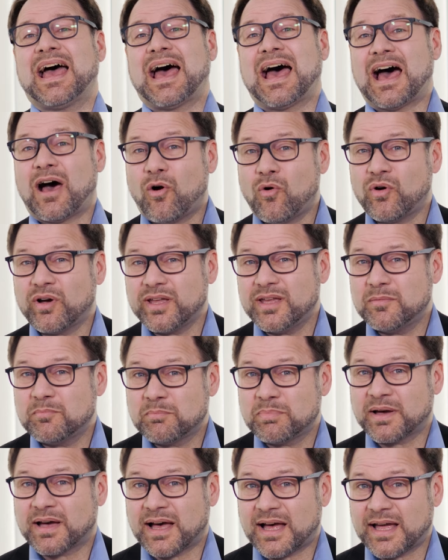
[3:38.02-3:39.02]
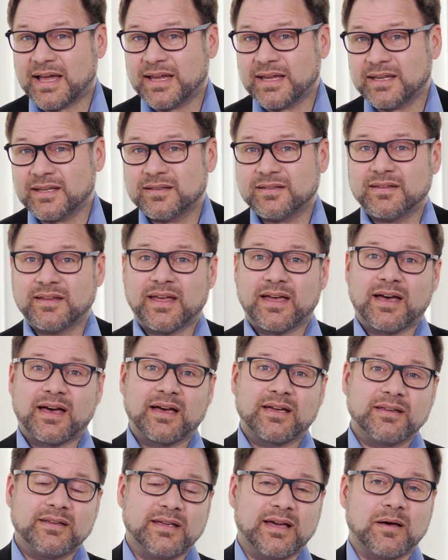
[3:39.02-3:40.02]
Auch im Bereich
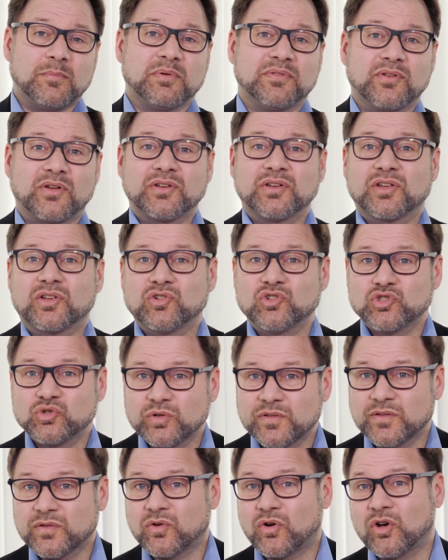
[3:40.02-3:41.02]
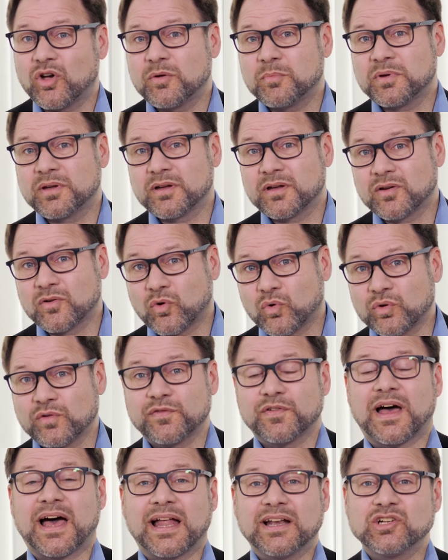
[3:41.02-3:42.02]
der ja, besonderen Schutzräume und
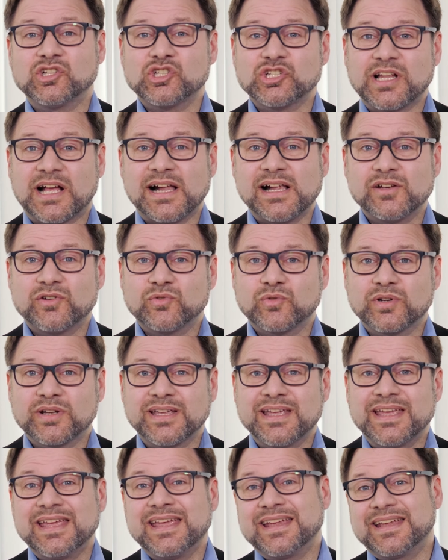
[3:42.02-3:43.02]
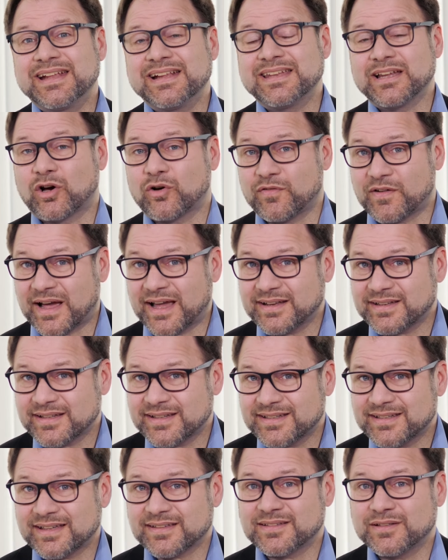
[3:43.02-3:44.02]
Veranstaltungen gilt auch
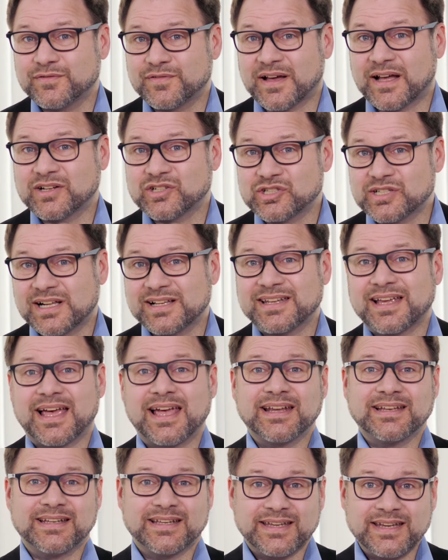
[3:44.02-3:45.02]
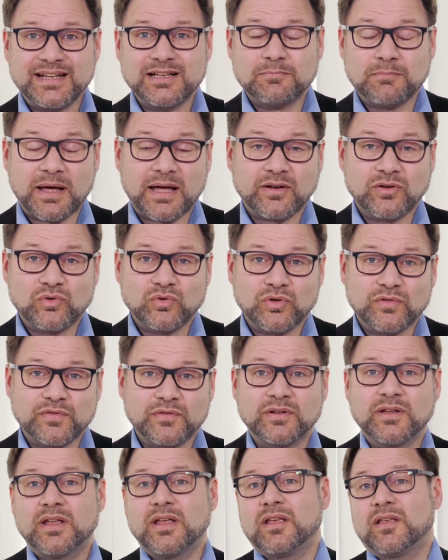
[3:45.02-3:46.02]
weiterhin, dass die Veranstalter eigene Regeln machen
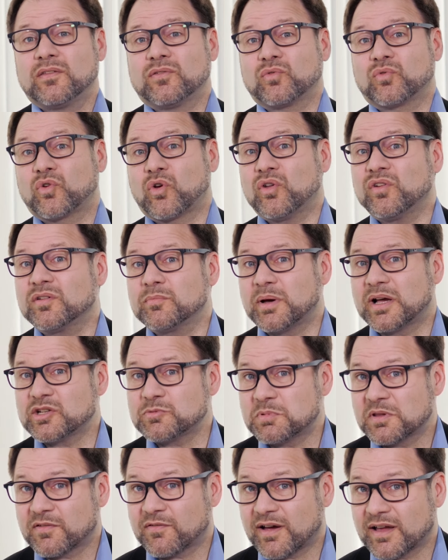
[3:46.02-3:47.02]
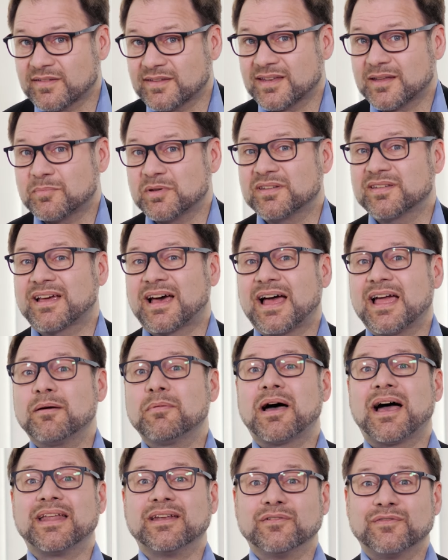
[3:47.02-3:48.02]
dürfen. So könnte beispielsweise der
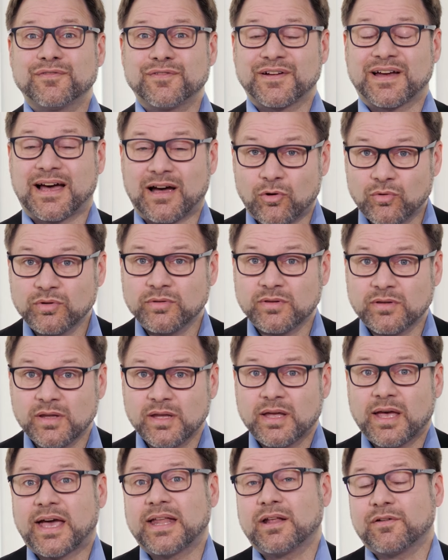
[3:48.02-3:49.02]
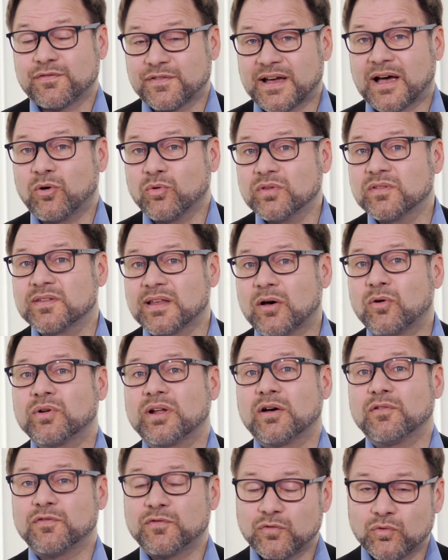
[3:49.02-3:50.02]
Betreiber eine Frauen, einer
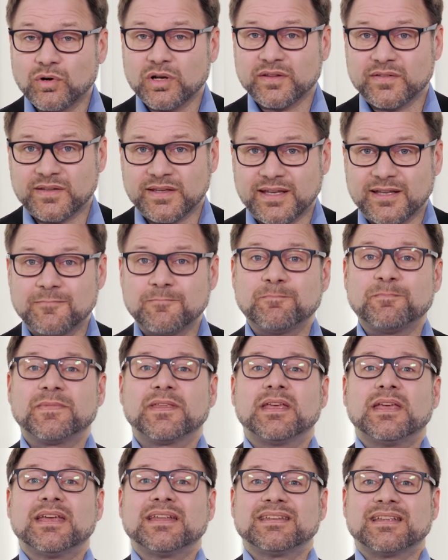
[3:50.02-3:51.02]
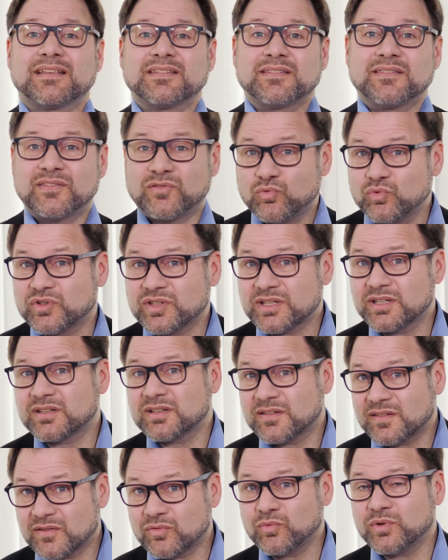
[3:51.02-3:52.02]
Frauensauna vorsehen, dass Zutritt
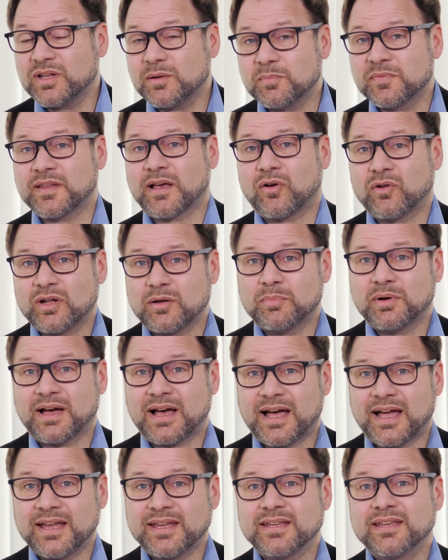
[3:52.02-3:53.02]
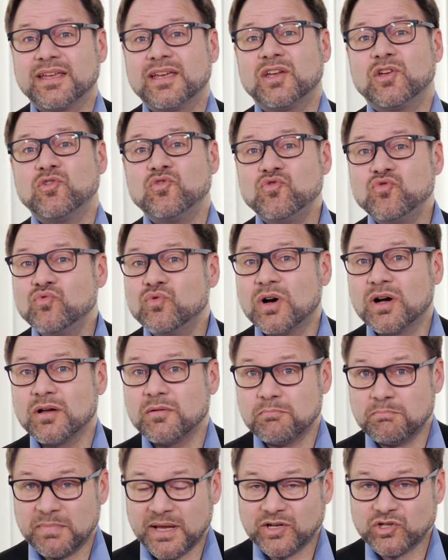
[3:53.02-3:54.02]
zu dem Saunabereich
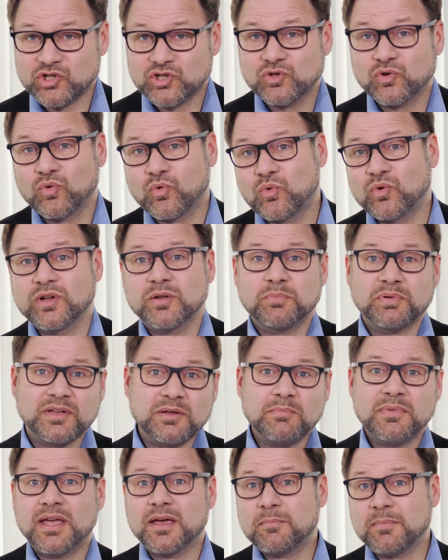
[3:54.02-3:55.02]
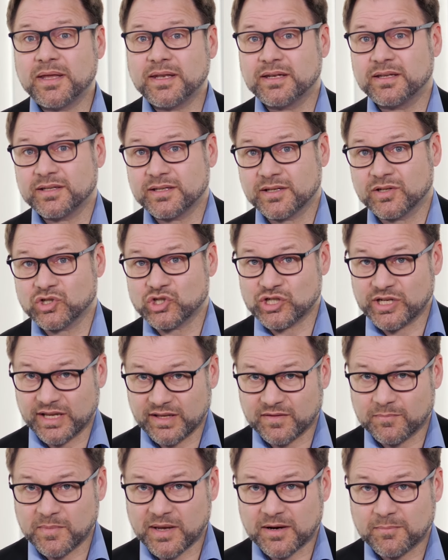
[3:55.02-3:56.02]
nur Menschen ohne primär männliche
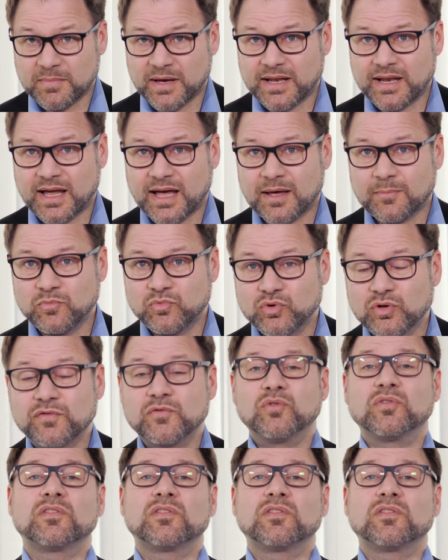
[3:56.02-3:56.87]
Geschlechtsmerkmale haben dürfen.